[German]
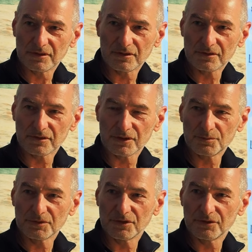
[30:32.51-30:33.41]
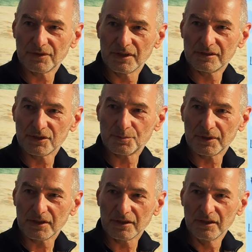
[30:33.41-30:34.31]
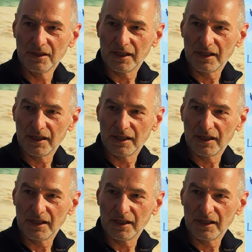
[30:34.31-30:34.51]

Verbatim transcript: Ich habe gesagt, jetzt muss ich da für Eltern sprechen.